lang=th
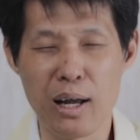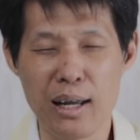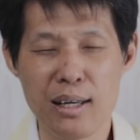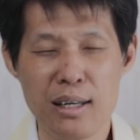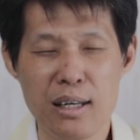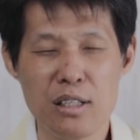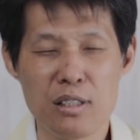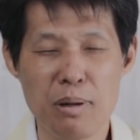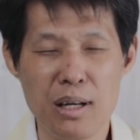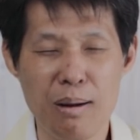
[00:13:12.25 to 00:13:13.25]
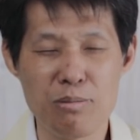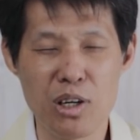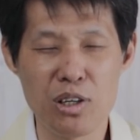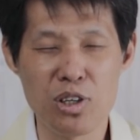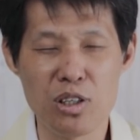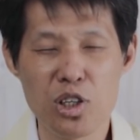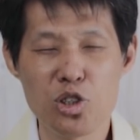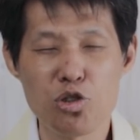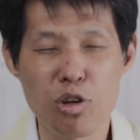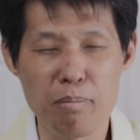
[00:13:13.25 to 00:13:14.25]
งค์หลายจะเป็นคำสรรเสริญที่
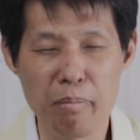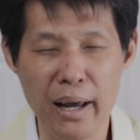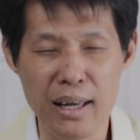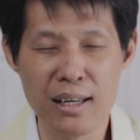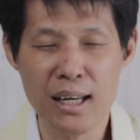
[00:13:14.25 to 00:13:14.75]
สดใหม่